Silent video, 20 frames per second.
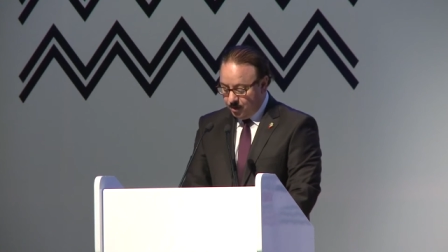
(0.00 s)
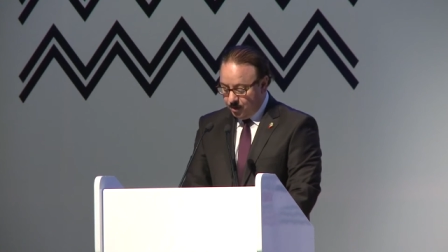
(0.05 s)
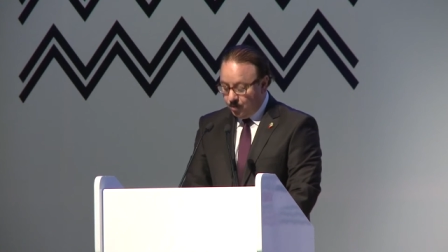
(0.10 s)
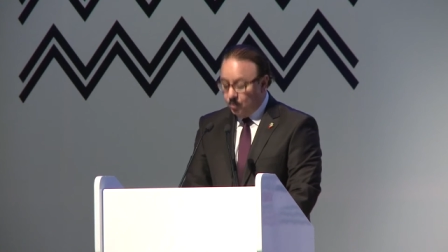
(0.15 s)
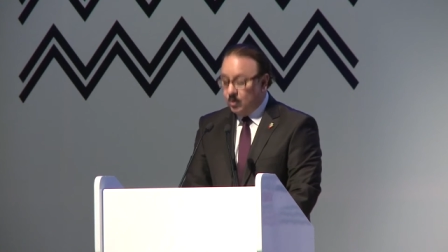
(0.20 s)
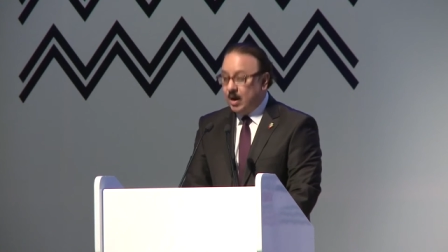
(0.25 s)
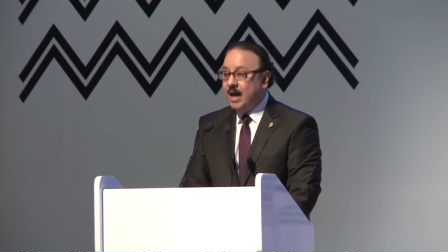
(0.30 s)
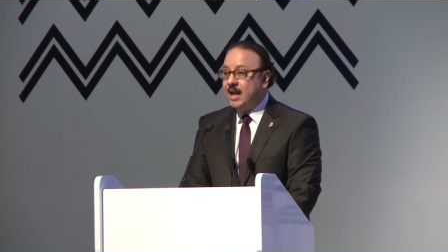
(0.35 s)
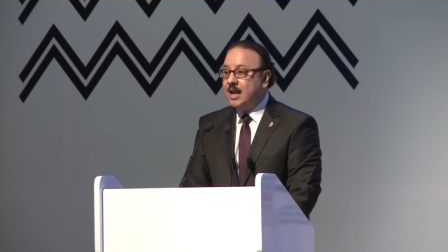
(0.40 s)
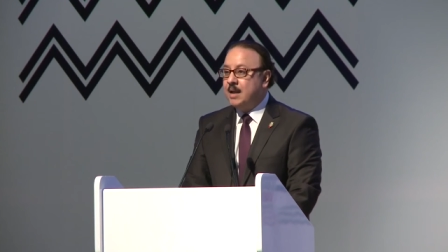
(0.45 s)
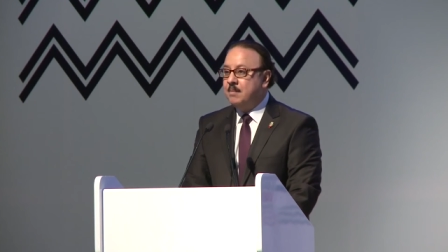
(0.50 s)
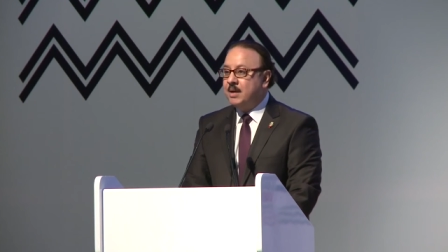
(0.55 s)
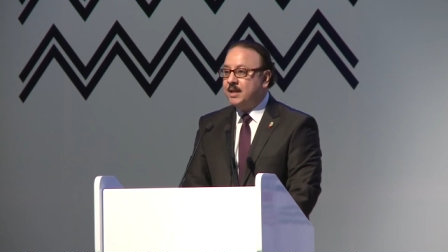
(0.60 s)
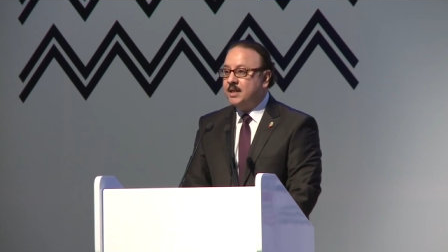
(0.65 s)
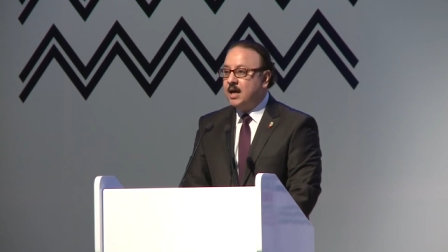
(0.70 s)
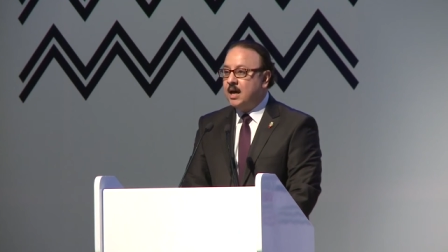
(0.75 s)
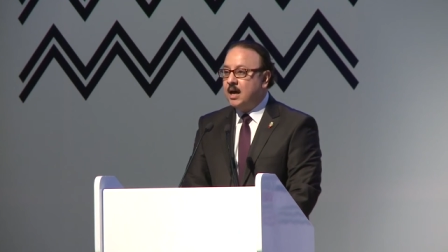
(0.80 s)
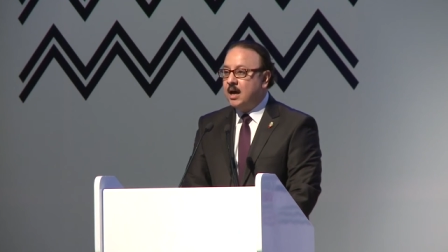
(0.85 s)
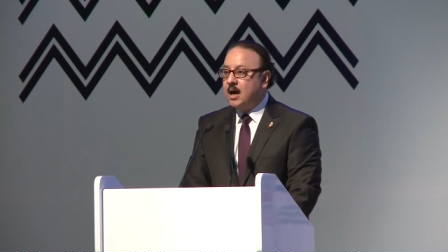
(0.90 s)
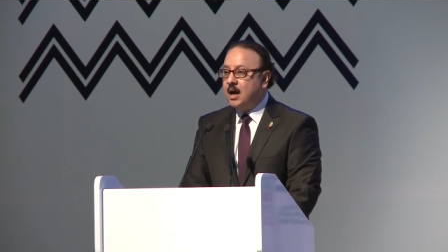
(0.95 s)
وعلى
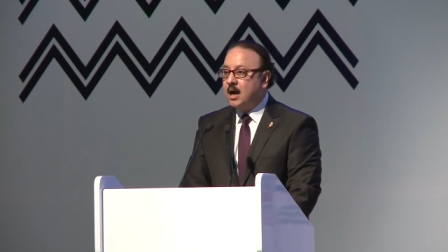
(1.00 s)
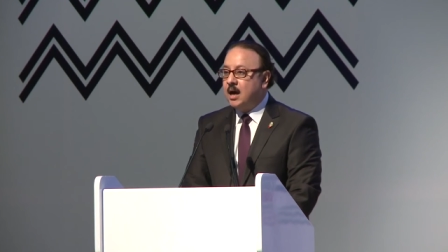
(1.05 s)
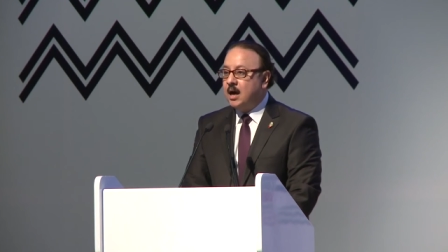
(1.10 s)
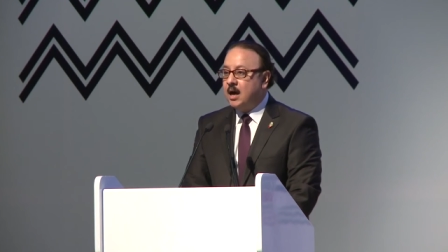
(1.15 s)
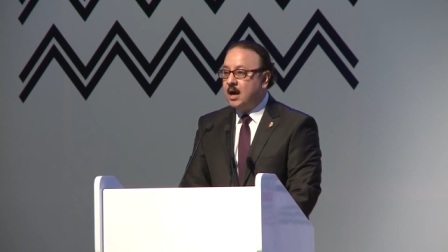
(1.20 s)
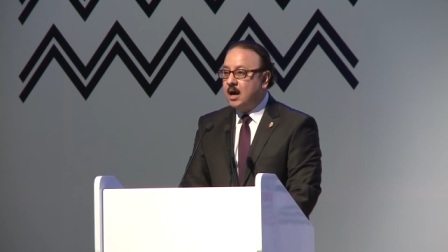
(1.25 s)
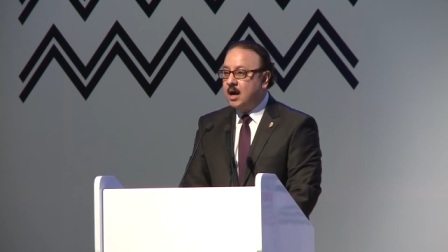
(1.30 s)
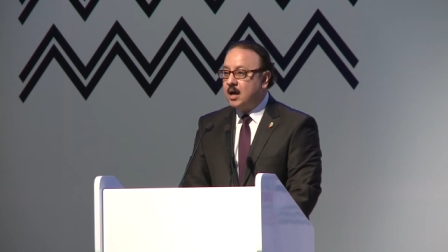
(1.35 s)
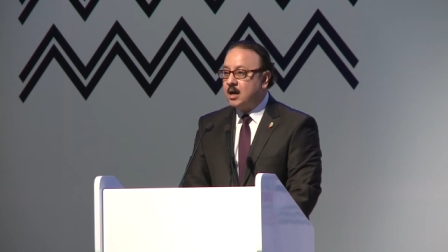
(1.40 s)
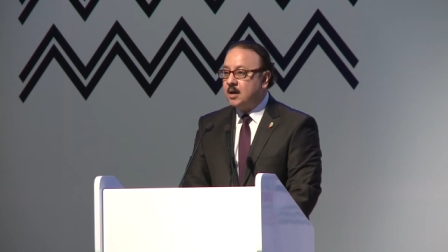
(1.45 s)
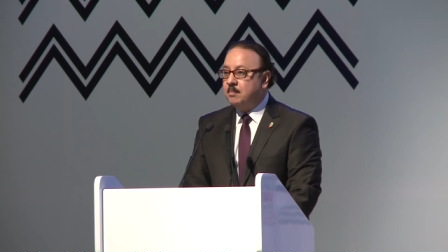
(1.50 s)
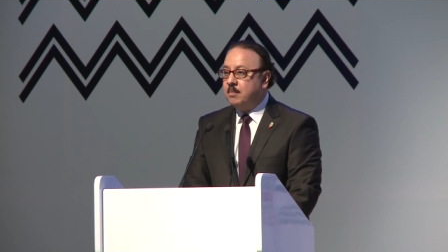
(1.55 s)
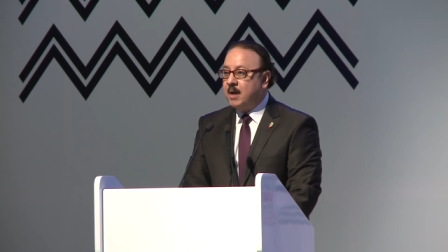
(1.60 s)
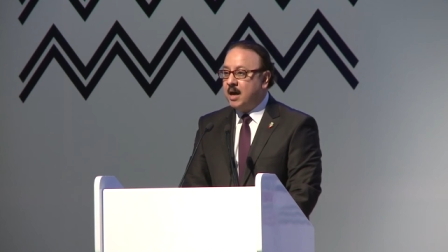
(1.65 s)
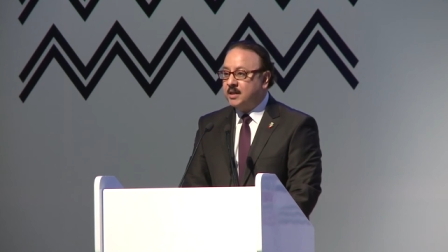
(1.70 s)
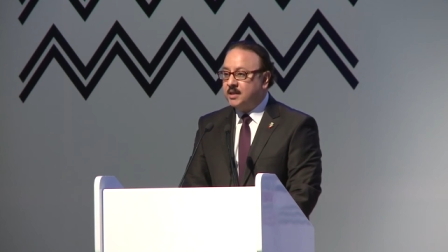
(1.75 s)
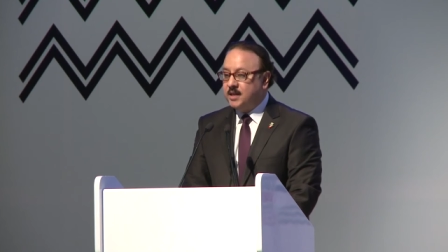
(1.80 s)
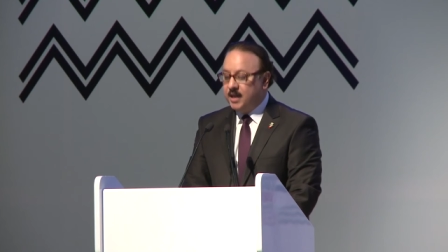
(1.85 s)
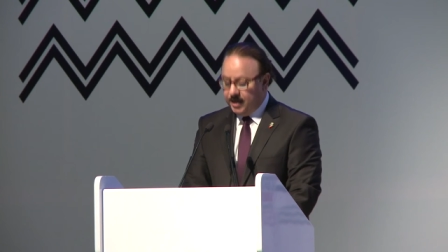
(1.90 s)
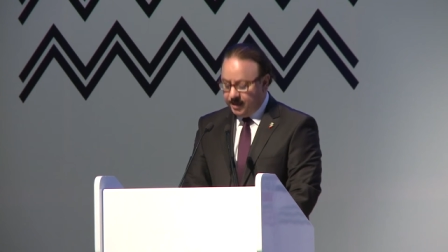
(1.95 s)
مدى
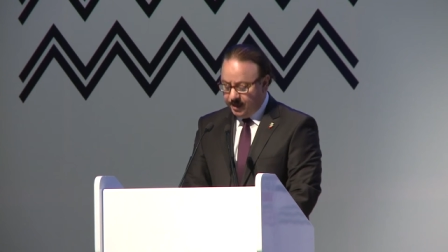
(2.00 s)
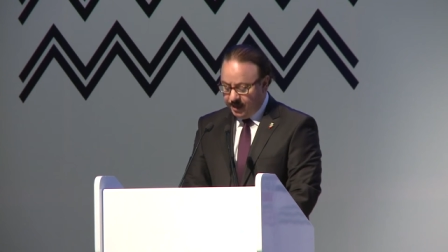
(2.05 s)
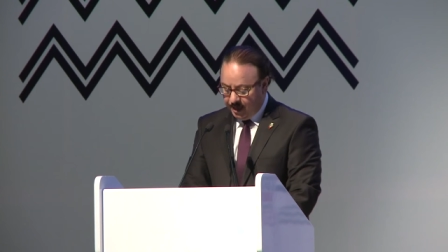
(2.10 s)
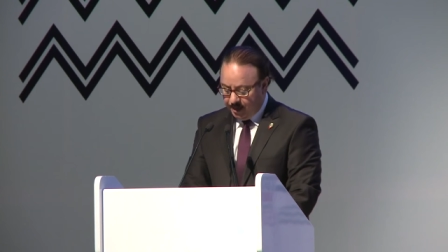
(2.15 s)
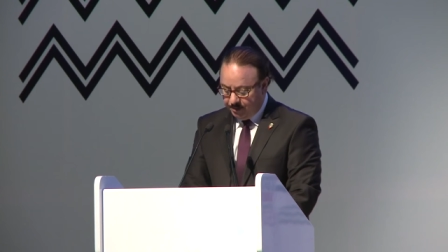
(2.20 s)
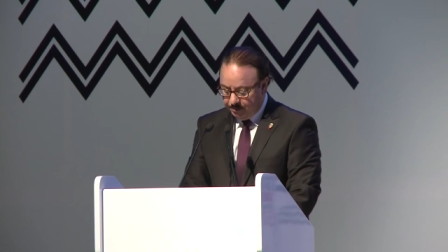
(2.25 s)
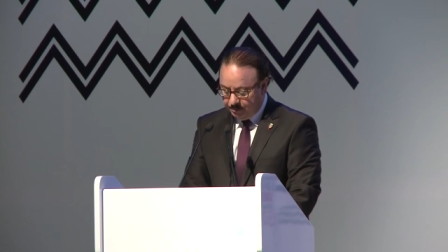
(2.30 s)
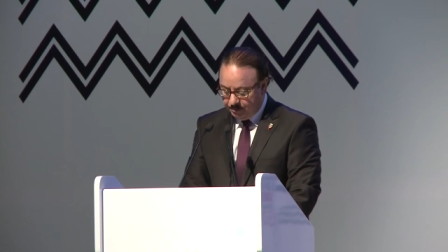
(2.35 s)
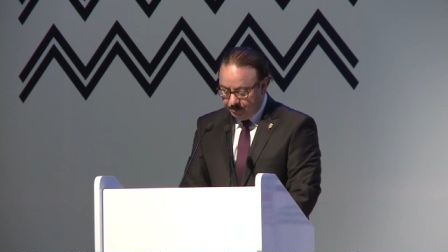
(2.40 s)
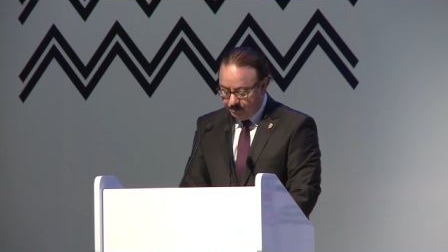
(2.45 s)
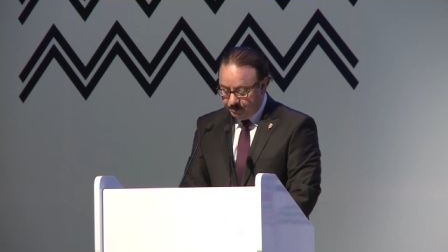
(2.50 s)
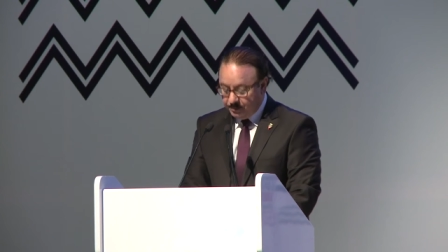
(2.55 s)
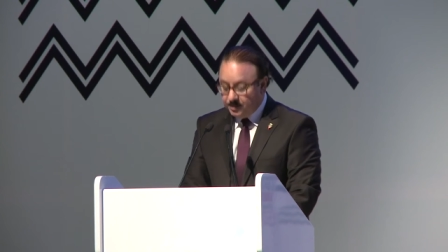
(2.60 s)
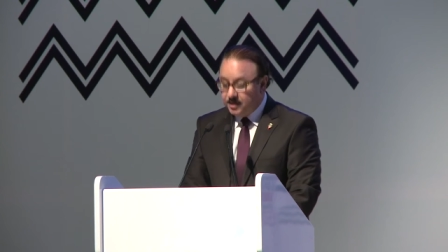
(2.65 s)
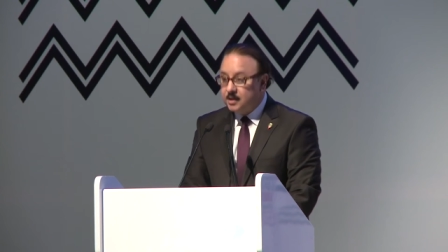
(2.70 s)
أربعة أيام